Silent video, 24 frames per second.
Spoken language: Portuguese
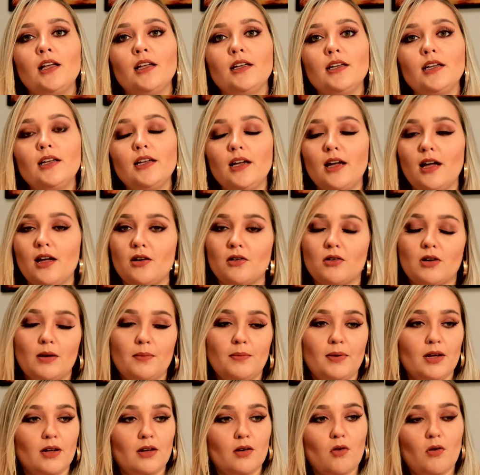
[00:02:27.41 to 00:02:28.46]
E aí eu
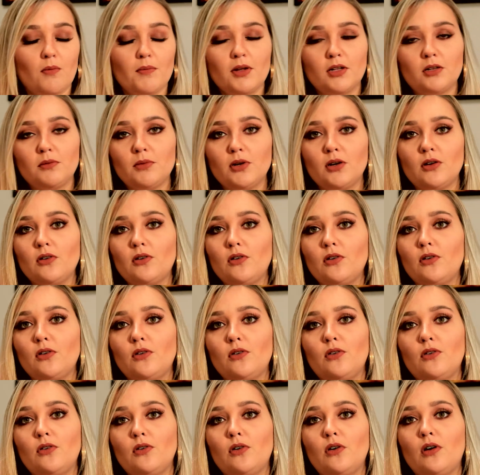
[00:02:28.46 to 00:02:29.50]
acabei comendo meu,
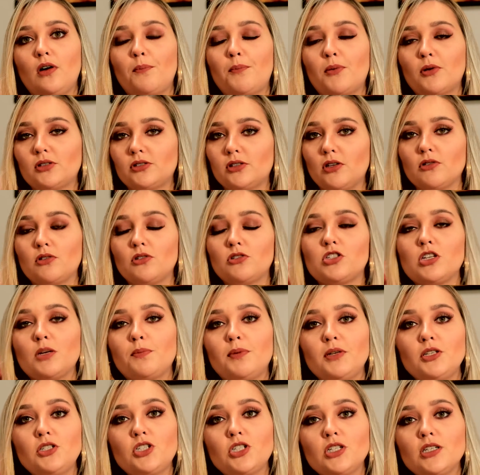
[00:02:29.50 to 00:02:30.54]
o, a porção que eu tinha
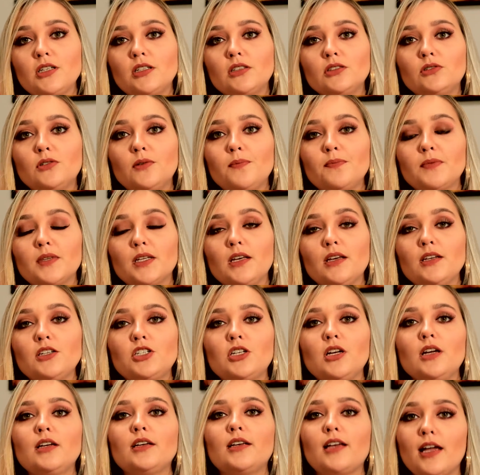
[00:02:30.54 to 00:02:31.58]
pedido e
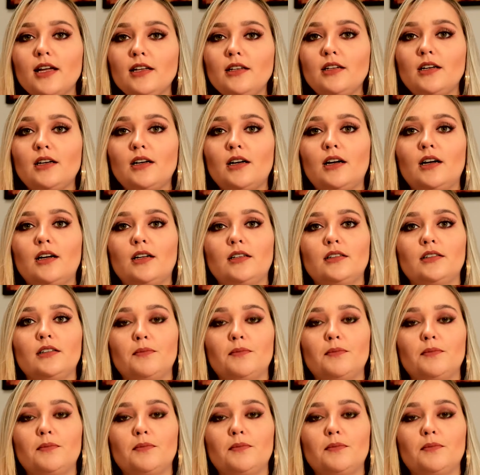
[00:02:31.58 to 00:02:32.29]
cheguei na,